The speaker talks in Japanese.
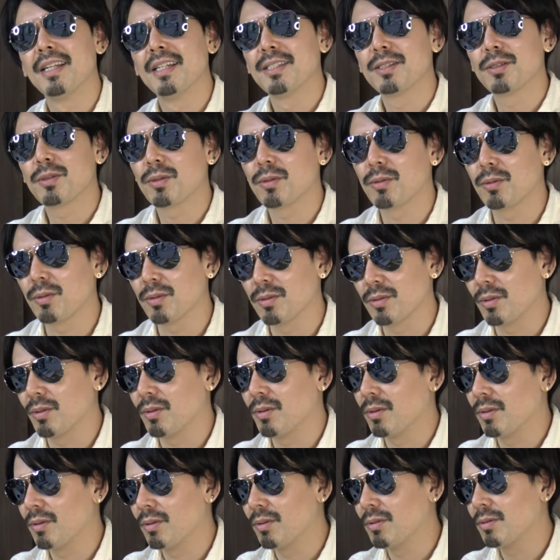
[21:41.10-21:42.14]
ちょっとその
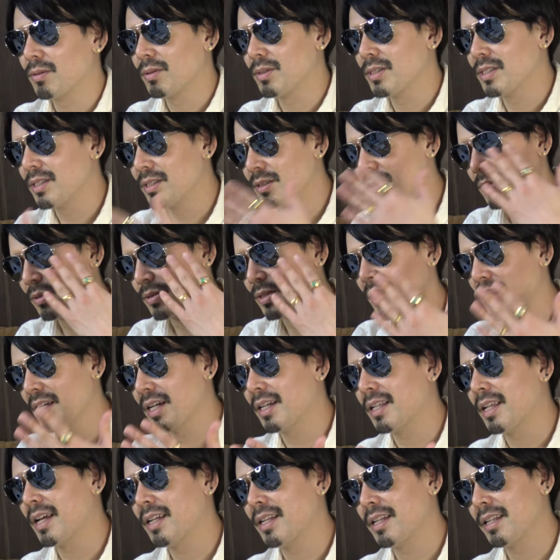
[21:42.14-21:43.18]
本当実用性
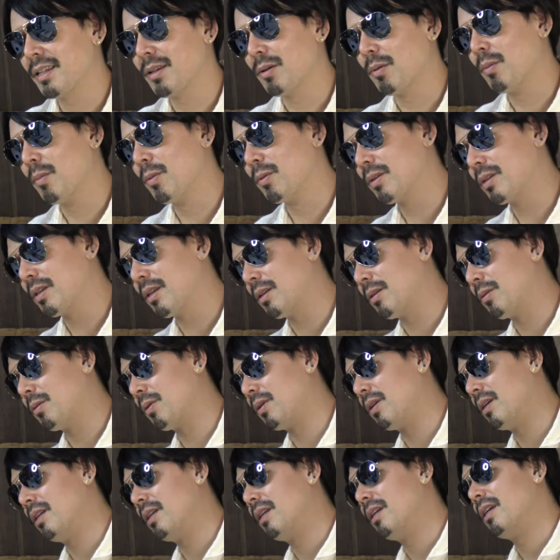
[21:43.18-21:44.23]
がないって思った
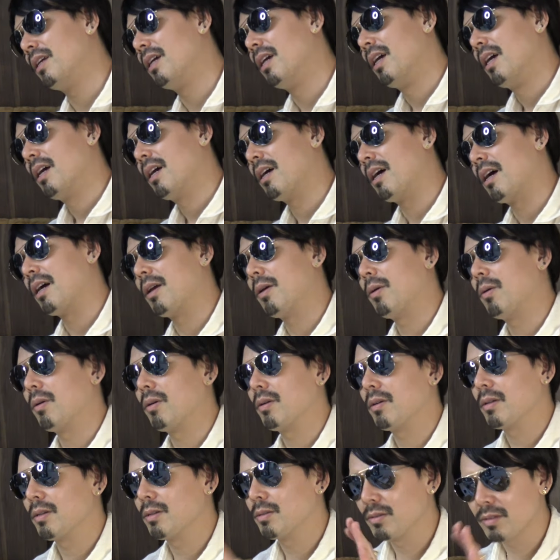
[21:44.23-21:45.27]
時にかける
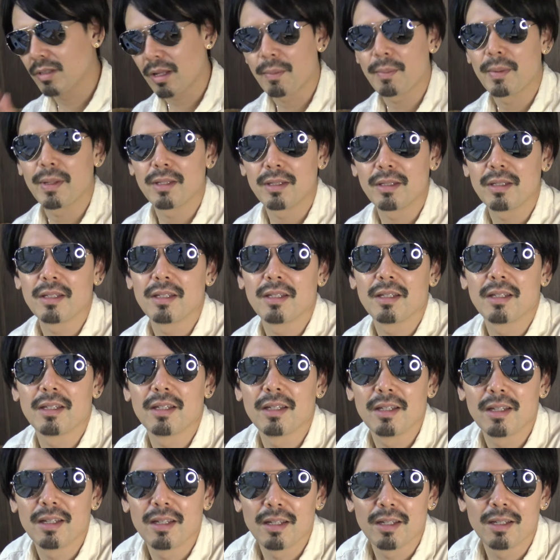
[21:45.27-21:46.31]
ために、
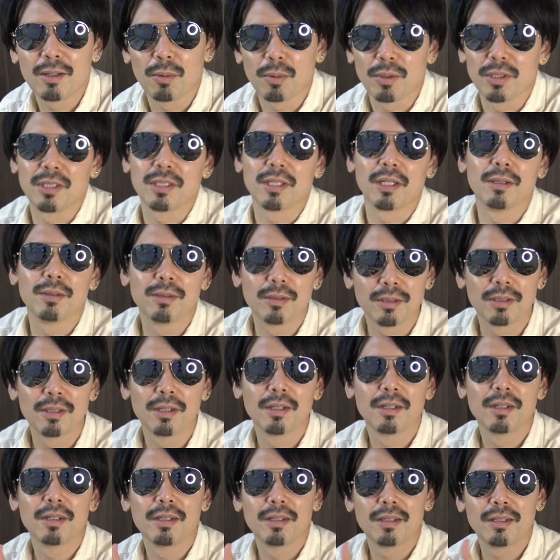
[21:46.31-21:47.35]
えー、用意してる
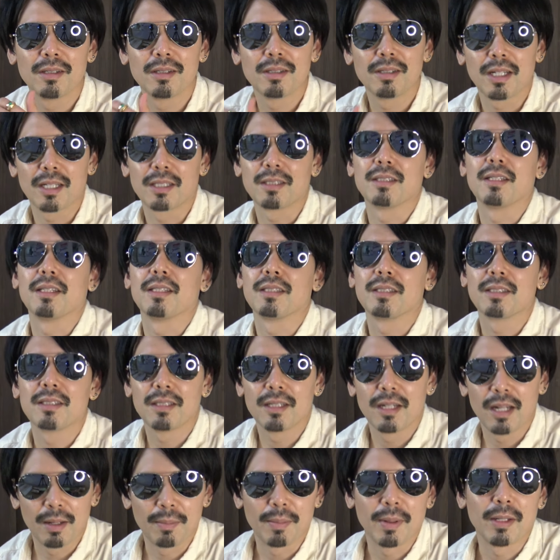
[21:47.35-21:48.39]
やつで
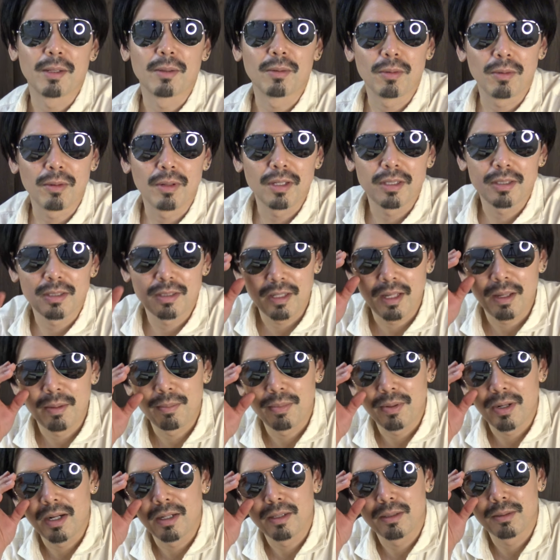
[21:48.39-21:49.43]
すレイバンのですね
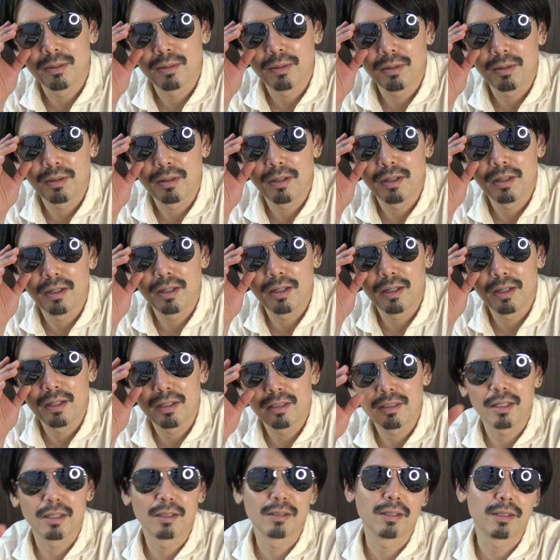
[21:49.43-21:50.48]
ブラックの、
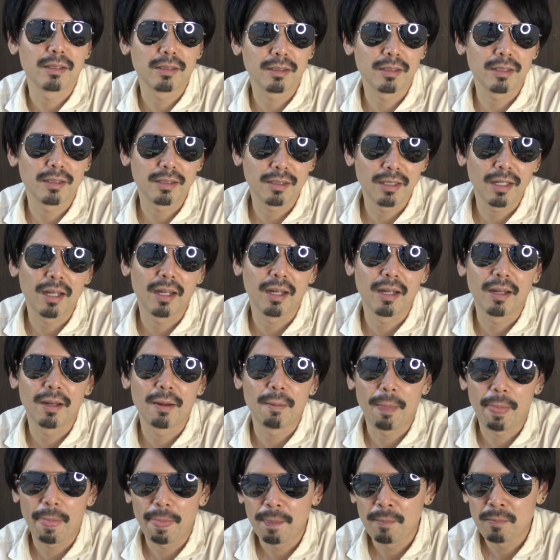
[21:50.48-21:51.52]
えー、サングラスですねはい。
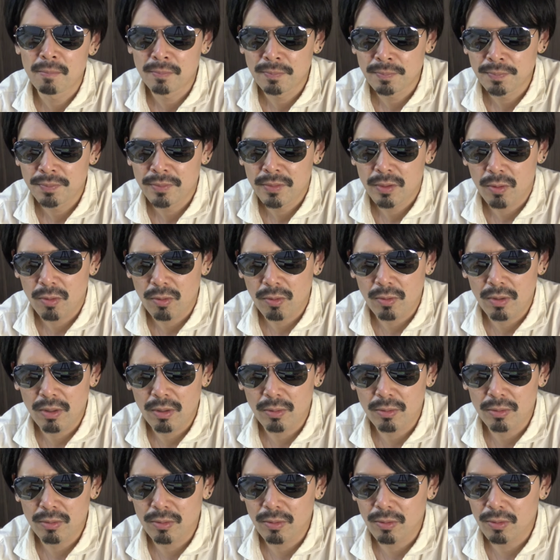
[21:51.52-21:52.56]
こは
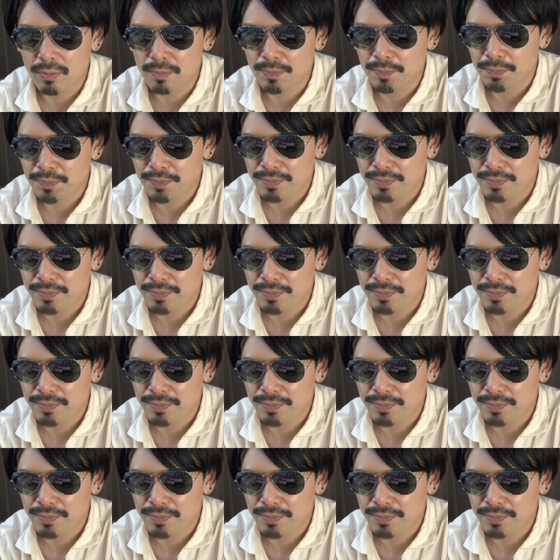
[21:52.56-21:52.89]
本当